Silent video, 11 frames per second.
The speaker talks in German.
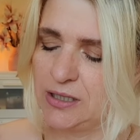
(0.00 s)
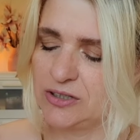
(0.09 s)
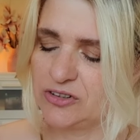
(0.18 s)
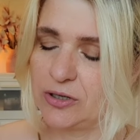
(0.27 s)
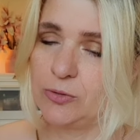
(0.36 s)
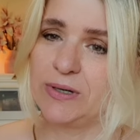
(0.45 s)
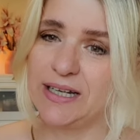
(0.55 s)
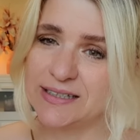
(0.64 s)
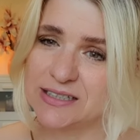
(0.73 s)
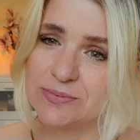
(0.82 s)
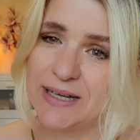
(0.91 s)
Ich schaue mal.
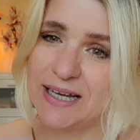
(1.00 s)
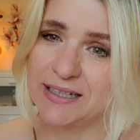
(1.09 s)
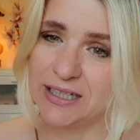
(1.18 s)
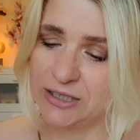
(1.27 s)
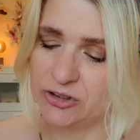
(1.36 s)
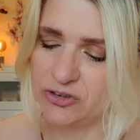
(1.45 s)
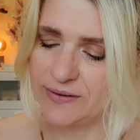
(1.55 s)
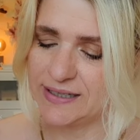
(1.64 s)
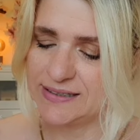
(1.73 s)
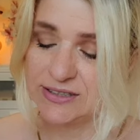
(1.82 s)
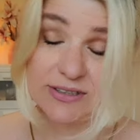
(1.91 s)
Letztes Mal hatte ich die
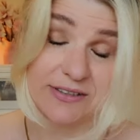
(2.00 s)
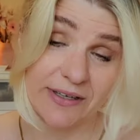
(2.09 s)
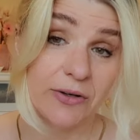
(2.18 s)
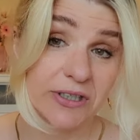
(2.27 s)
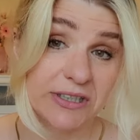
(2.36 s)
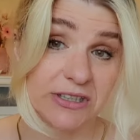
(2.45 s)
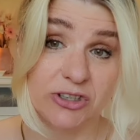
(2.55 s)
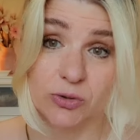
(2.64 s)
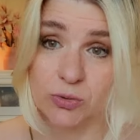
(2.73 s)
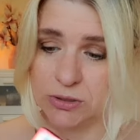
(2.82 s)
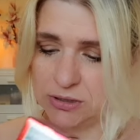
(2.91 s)
schwarze. Die war auch
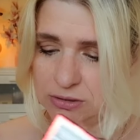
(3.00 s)
richtig gut.